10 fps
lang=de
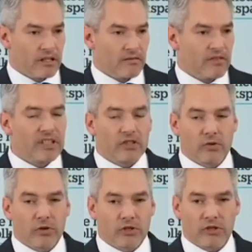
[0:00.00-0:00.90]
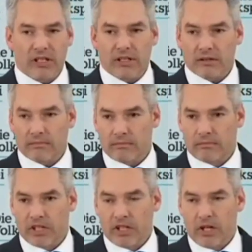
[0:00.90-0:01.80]
wieder zurückzuerlangen.
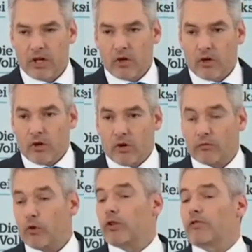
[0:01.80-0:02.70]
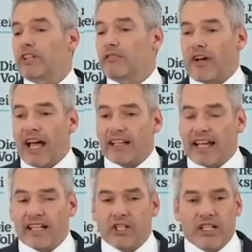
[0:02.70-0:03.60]
Und wodurch wird die Freiheit
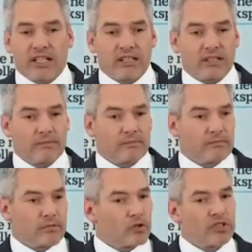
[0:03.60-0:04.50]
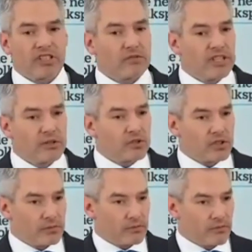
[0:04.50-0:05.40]
eingeschränkt? Durch das
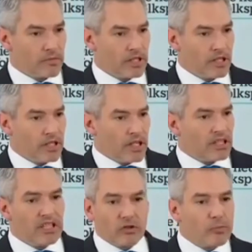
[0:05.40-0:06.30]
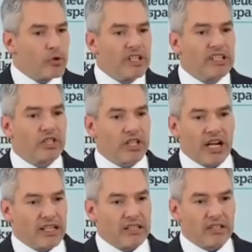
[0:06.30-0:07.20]
Virus. Nicht durch politische
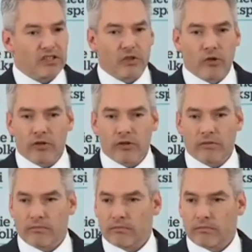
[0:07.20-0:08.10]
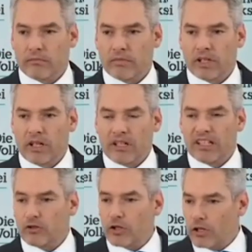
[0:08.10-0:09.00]
Agitation,
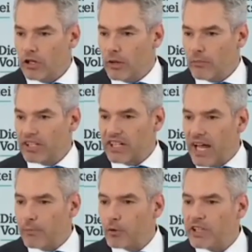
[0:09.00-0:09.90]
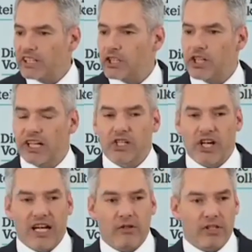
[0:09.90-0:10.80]
nicht durch parteipolitische
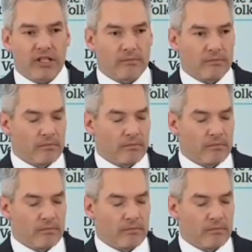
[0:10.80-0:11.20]
Entscheidungen,